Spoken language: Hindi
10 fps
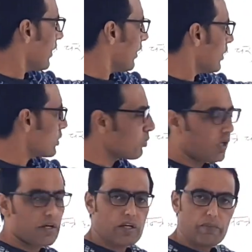भी
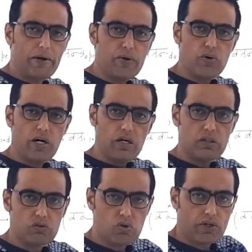स्मॉल इंक्रीमेंट होगा
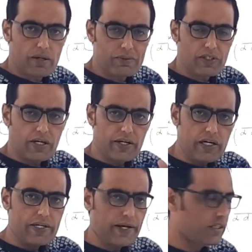वो क्या बनेगा
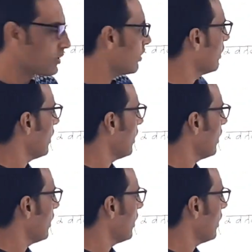डेल्टा एक्स